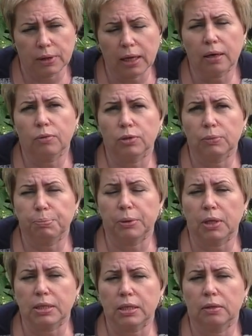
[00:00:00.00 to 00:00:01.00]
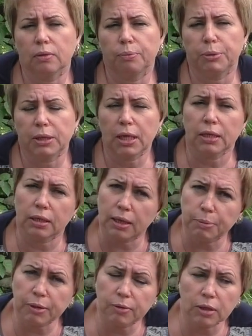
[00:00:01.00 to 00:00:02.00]
для вот полноценного питания
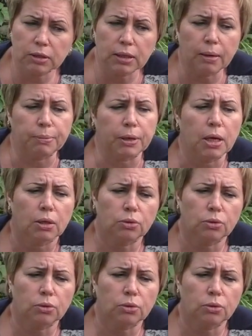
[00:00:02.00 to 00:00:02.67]
на первых этапах.